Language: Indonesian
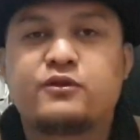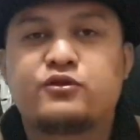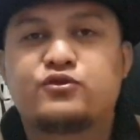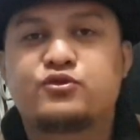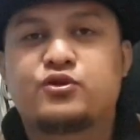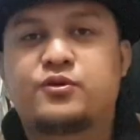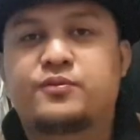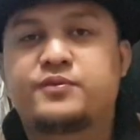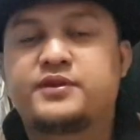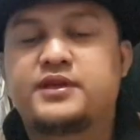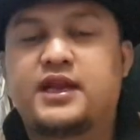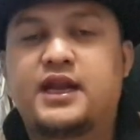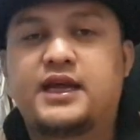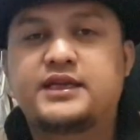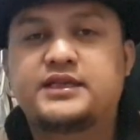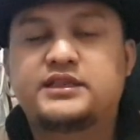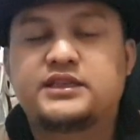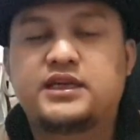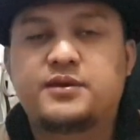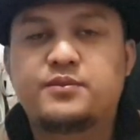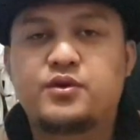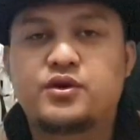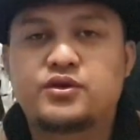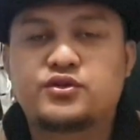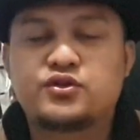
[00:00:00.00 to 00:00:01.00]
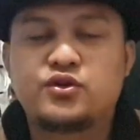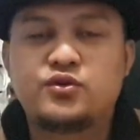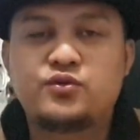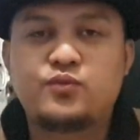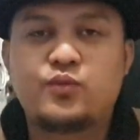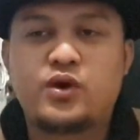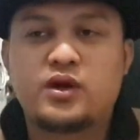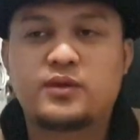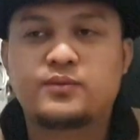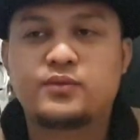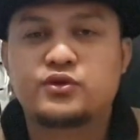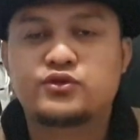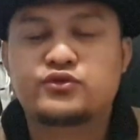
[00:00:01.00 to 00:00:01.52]
cukup jelas ya bosku
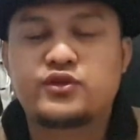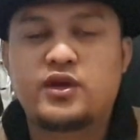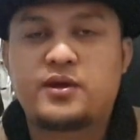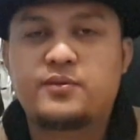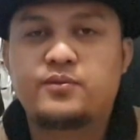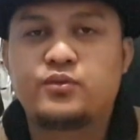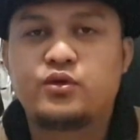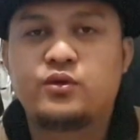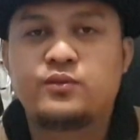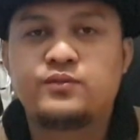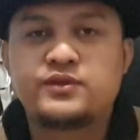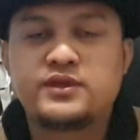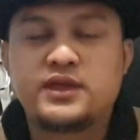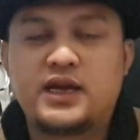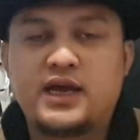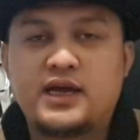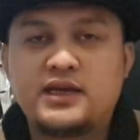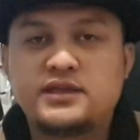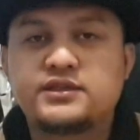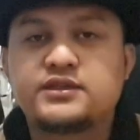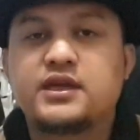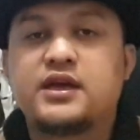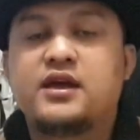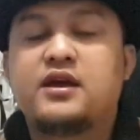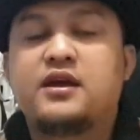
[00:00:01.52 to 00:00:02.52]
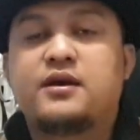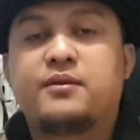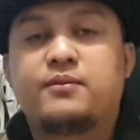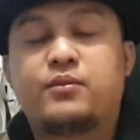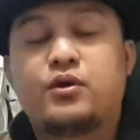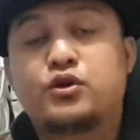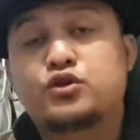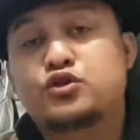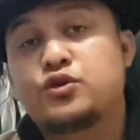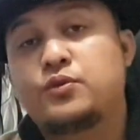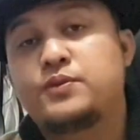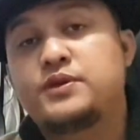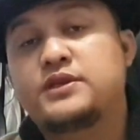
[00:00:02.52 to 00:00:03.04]
buat bosku yang belum jelas
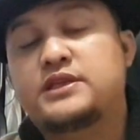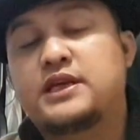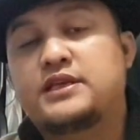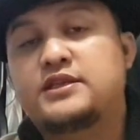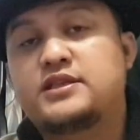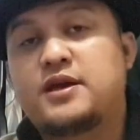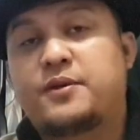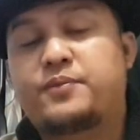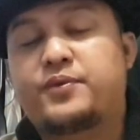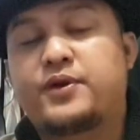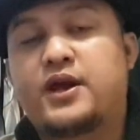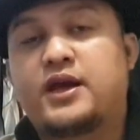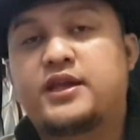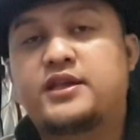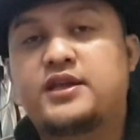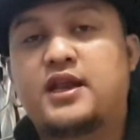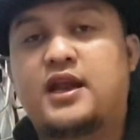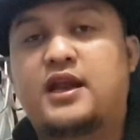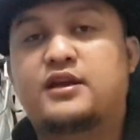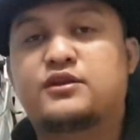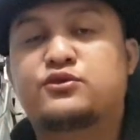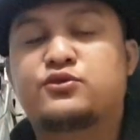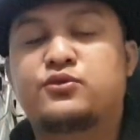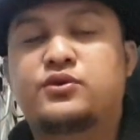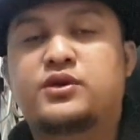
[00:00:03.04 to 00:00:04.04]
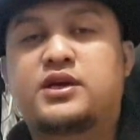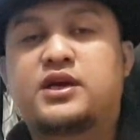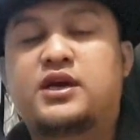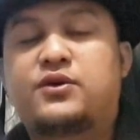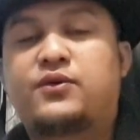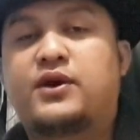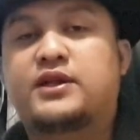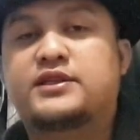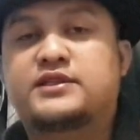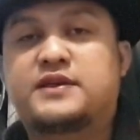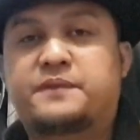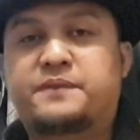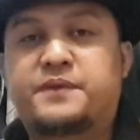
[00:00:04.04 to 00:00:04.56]
Bosku bisa japri aja langsung ke
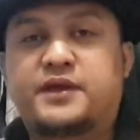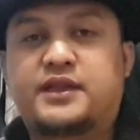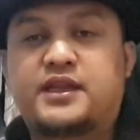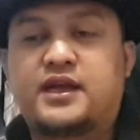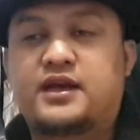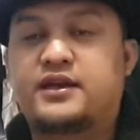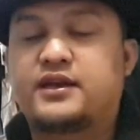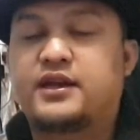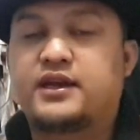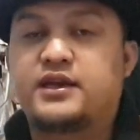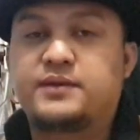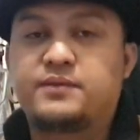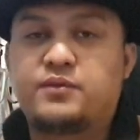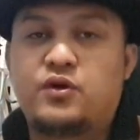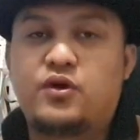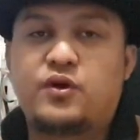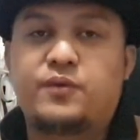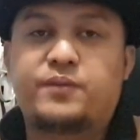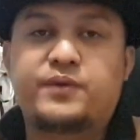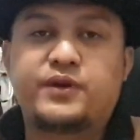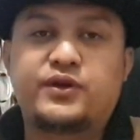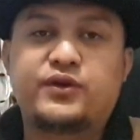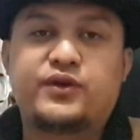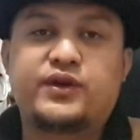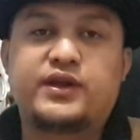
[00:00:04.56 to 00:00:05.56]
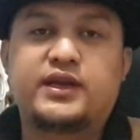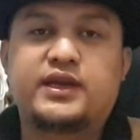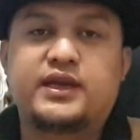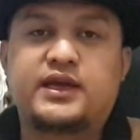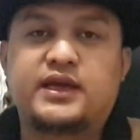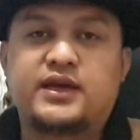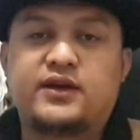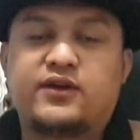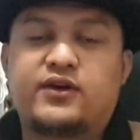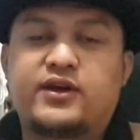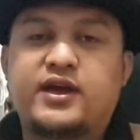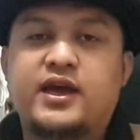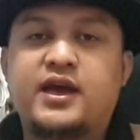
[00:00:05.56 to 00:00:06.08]
WhatsApp kita yang ada di bawah video ini.
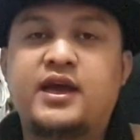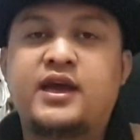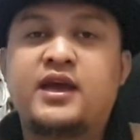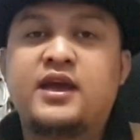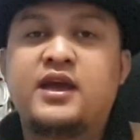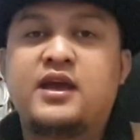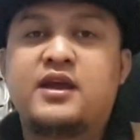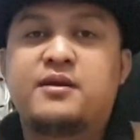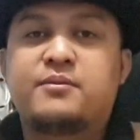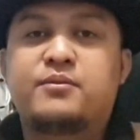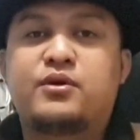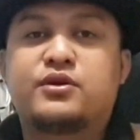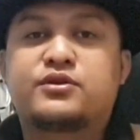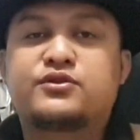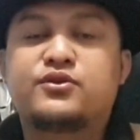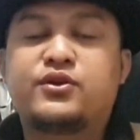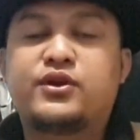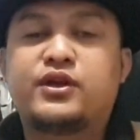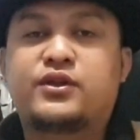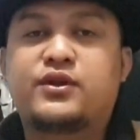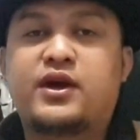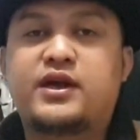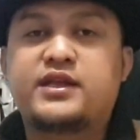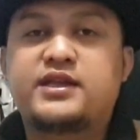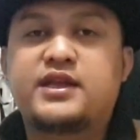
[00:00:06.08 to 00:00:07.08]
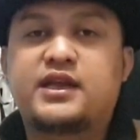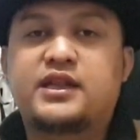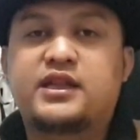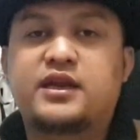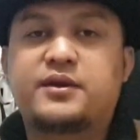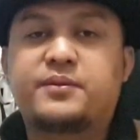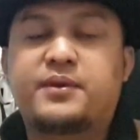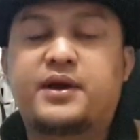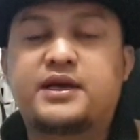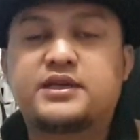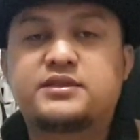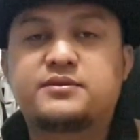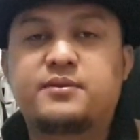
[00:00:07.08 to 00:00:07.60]
Oke, okay? Bosku gitu aja.
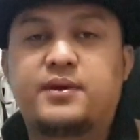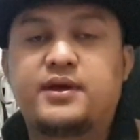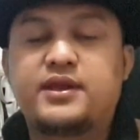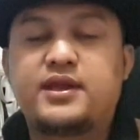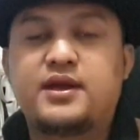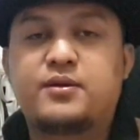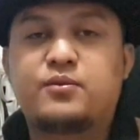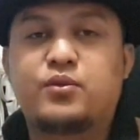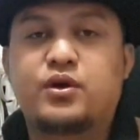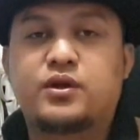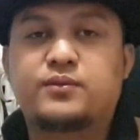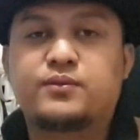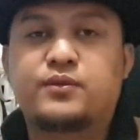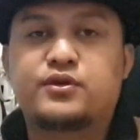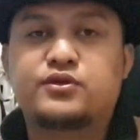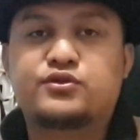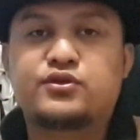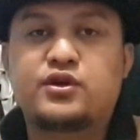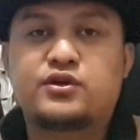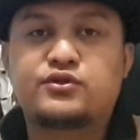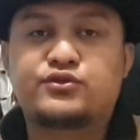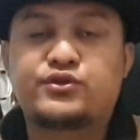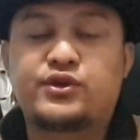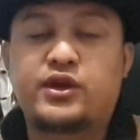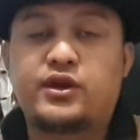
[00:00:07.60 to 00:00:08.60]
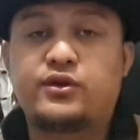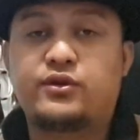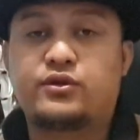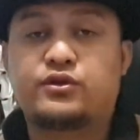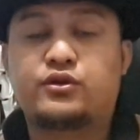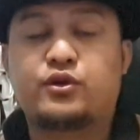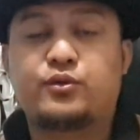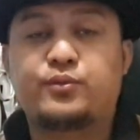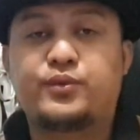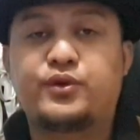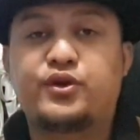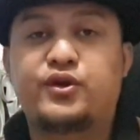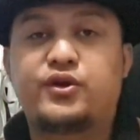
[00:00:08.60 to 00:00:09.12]
Terima kasih banyak buat Bosku yang sudah
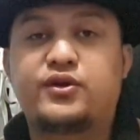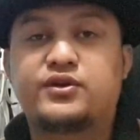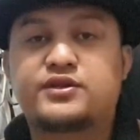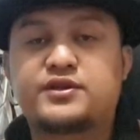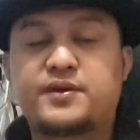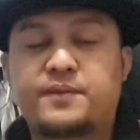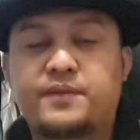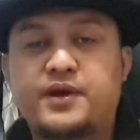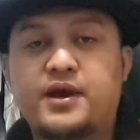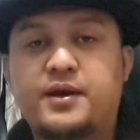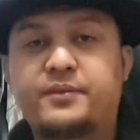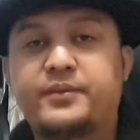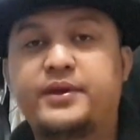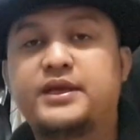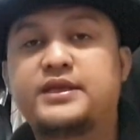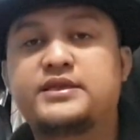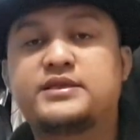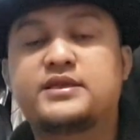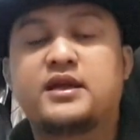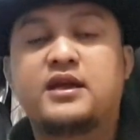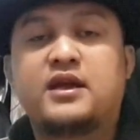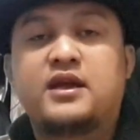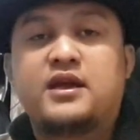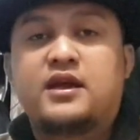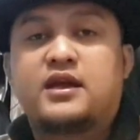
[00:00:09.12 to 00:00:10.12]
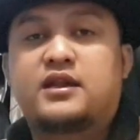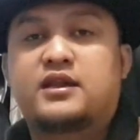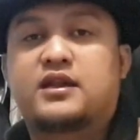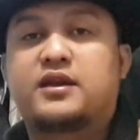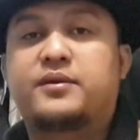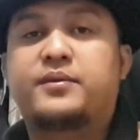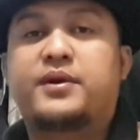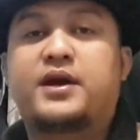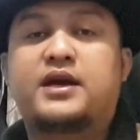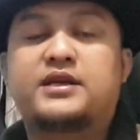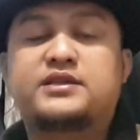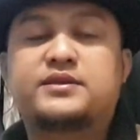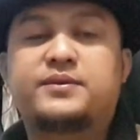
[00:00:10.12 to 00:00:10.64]
nonton video ini sampai habis.
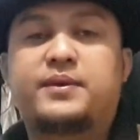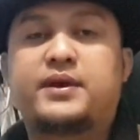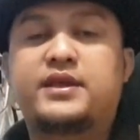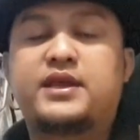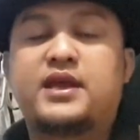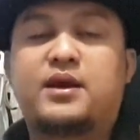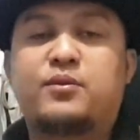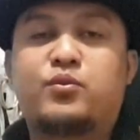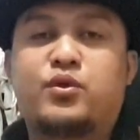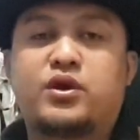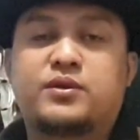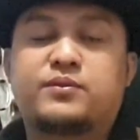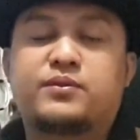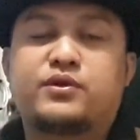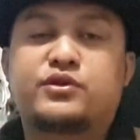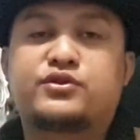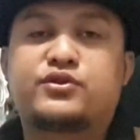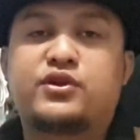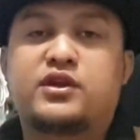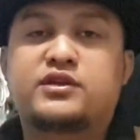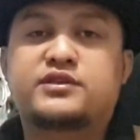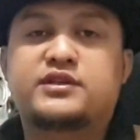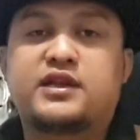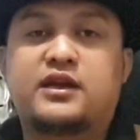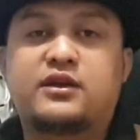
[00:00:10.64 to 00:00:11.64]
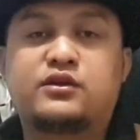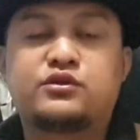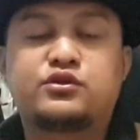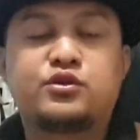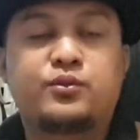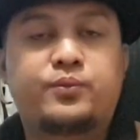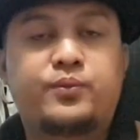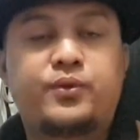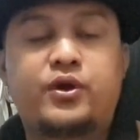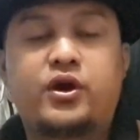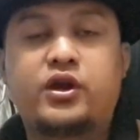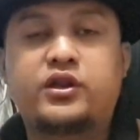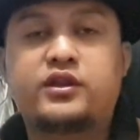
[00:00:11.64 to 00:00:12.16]
Terima kasih banyak buat Bosku yang selalu
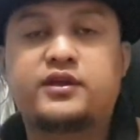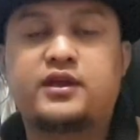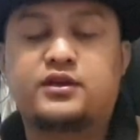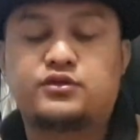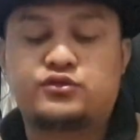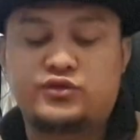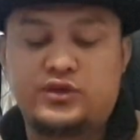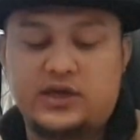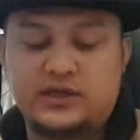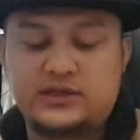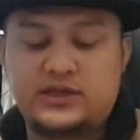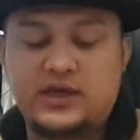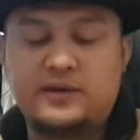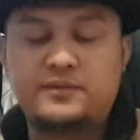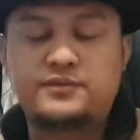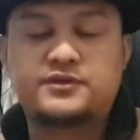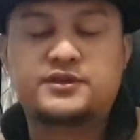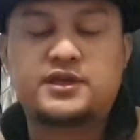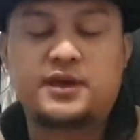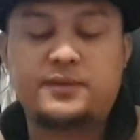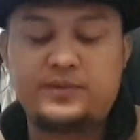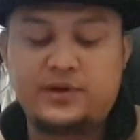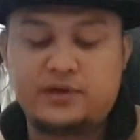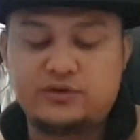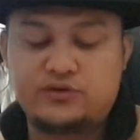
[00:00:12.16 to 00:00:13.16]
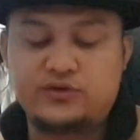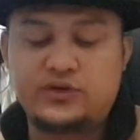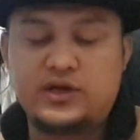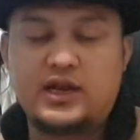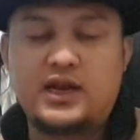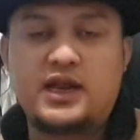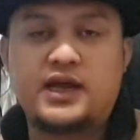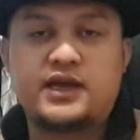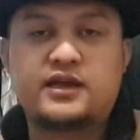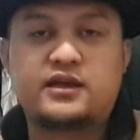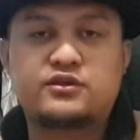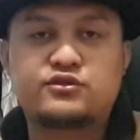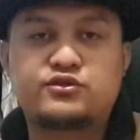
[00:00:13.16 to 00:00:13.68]
support, yang sudah subscribe, yang sudah
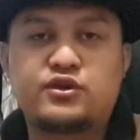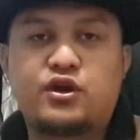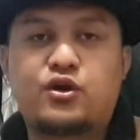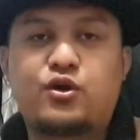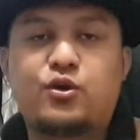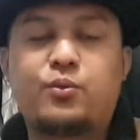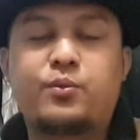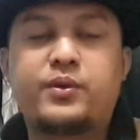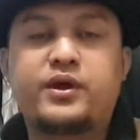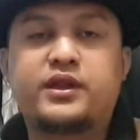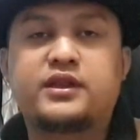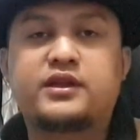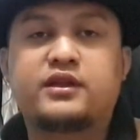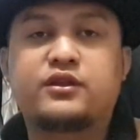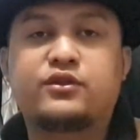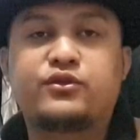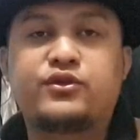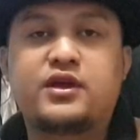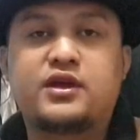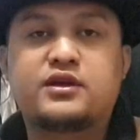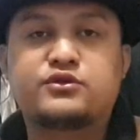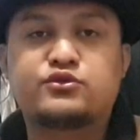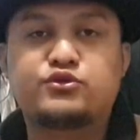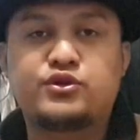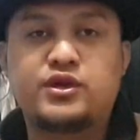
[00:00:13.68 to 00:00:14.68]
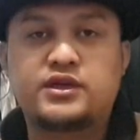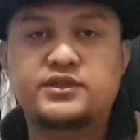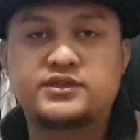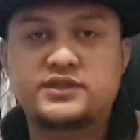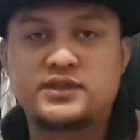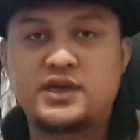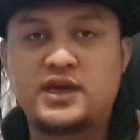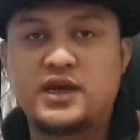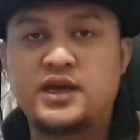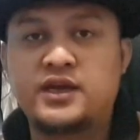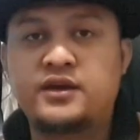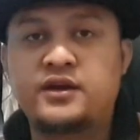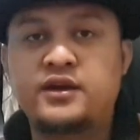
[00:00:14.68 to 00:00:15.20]
like, yang sudah komen, tentunya yang sudah
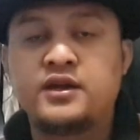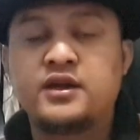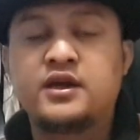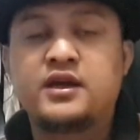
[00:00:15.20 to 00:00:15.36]
share